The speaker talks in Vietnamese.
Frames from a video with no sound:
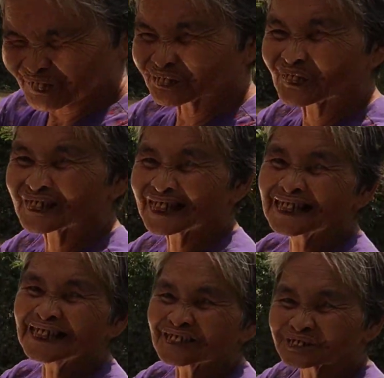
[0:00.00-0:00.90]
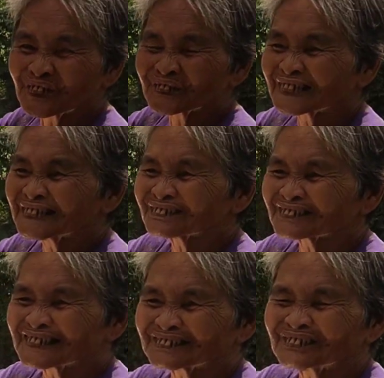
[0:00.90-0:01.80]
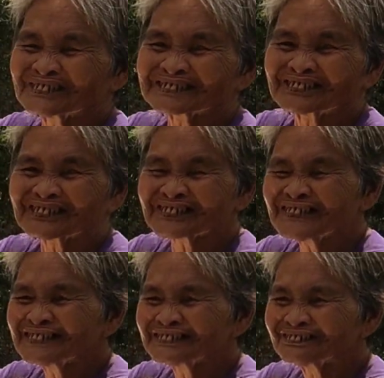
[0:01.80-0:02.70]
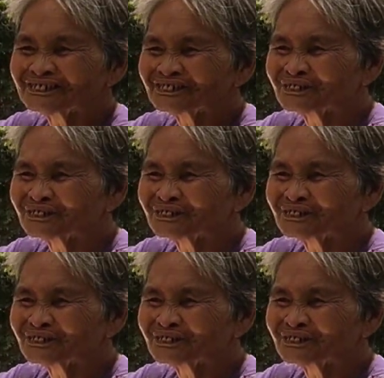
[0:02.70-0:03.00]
ừ. vui chứ, vui chứ, chưa vui cầm đó đứng